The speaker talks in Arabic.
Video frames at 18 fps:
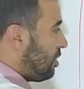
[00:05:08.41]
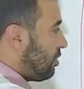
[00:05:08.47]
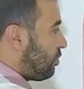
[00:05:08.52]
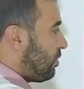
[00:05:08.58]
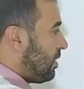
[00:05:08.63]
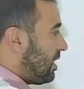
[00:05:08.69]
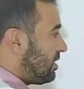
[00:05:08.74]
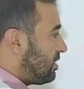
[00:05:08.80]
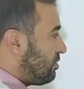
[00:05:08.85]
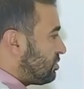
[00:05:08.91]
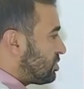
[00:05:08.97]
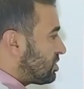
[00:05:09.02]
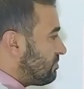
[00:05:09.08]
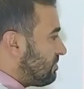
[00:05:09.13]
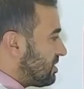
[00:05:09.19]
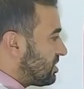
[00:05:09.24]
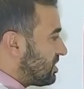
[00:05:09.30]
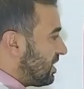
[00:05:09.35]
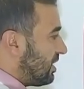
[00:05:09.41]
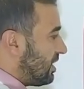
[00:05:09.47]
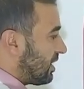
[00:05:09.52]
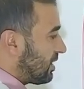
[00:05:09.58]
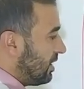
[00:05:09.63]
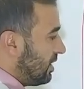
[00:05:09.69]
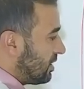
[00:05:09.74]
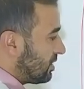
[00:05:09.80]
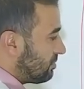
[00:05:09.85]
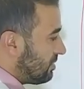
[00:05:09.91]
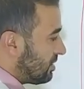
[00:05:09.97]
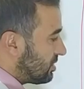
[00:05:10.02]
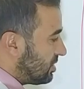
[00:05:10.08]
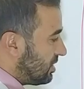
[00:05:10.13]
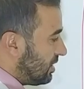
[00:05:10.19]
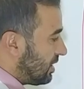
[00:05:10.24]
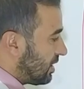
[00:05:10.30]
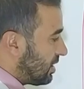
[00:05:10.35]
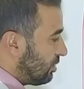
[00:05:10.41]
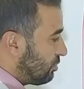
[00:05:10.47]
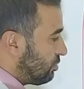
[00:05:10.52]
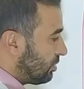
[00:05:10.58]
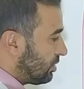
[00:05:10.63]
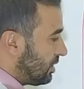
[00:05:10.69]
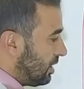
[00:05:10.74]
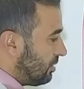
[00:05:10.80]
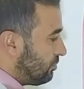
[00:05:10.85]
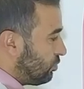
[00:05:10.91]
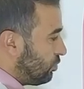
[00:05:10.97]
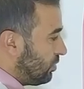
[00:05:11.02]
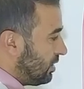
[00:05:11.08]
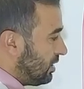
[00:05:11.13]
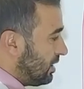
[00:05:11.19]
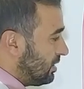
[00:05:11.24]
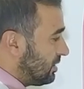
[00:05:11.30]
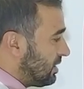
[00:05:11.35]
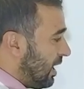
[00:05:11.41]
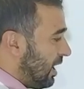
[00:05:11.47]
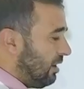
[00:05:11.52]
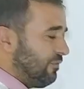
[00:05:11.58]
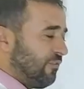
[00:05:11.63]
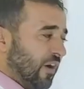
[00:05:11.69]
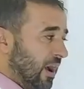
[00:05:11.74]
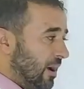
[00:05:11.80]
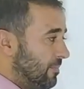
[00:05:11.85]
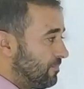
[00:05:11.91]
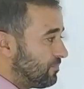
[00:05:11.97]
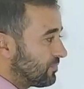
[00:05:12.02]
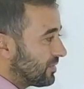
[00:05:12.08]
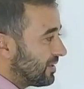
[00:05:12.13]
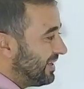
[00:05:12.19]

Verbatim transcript: وهذه واش تمثل لك تمثل لك الكتله الموليه نتاع الفحم